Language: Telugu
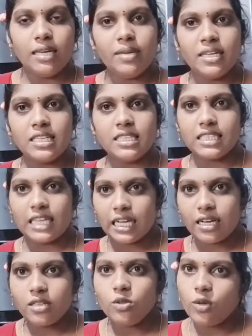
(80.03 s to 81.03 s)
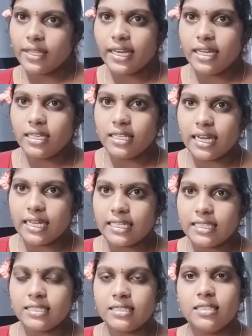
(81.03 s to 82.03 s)
కి మనకి చక్కగా త్వరక అనేది
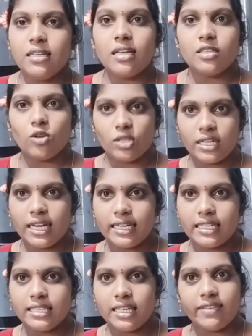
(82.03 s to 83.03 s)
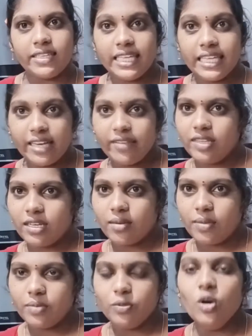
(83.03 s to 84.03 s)
కట్టేస్తుంది ఆ త్వరక కట్టిన తర్వాత ఏ
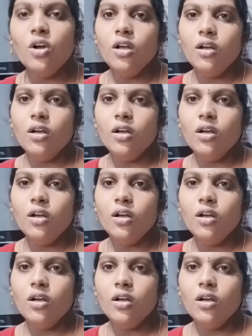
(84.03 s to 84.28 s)
విధంగా మనము